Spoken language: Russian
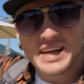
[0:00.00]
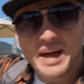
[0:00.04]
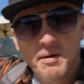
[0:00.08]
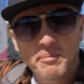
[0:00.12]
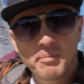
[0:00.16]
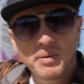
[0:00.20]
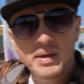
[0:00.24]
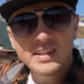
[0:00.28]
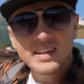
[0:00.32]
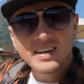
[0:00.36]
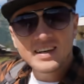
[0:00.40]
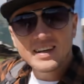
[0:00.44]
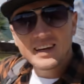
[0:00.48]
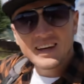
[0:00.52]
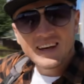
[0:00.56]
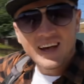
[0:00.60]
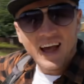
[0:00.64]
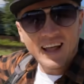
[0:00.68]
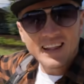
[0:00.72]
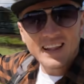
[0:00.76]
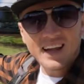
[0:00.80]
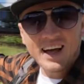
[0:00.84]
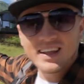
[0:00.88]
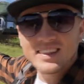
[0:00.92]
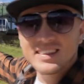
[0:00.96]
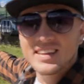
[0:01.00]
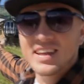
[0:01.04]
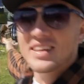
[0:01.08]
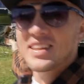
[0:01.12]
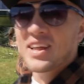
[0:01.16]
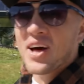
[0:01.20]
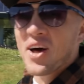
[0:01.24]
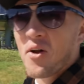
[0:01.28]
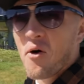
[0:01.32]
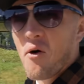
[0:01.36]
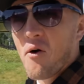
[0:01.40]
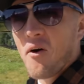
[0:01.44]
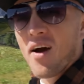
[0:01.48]
кабинок, канатная
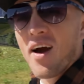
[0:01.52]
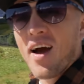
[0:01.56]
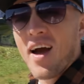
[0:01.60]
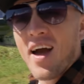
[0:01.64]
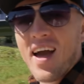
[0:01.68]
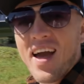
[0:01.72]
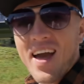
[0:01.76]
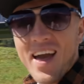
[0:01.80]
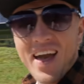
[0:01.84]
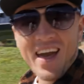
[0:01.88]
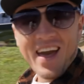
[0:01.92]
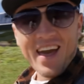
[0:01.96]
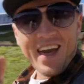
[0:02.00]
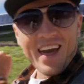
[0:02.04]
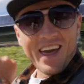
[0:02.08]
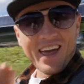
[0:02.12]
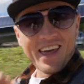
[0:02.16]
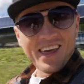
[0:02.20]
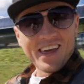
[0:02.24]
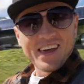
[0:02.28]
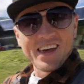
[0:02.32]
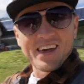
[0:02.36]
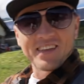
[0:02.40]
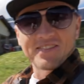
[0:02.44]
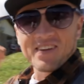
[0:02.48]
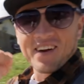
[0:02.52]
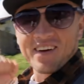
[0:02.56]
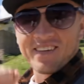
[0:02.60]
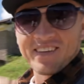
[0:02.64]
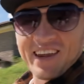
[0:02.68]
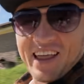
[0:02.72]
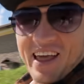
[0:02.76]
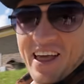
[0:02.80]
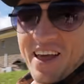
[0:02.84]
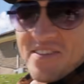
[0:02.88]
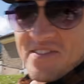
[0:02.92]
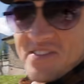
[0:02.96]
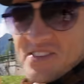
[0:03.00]
дорога, и
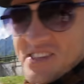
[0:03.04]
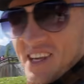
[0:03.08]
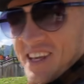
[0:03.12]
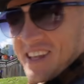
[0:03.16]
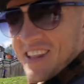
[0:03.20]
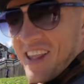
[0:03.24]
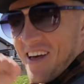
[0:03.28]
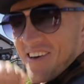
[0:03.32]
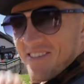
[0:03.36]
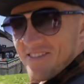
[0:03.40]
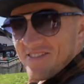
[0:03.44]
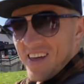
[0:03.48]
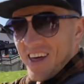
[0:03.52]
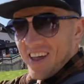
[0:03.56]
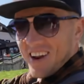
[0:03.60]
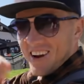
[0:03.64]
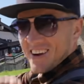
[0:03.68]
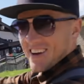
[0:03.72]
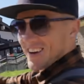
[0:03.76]
отправляемся наверх.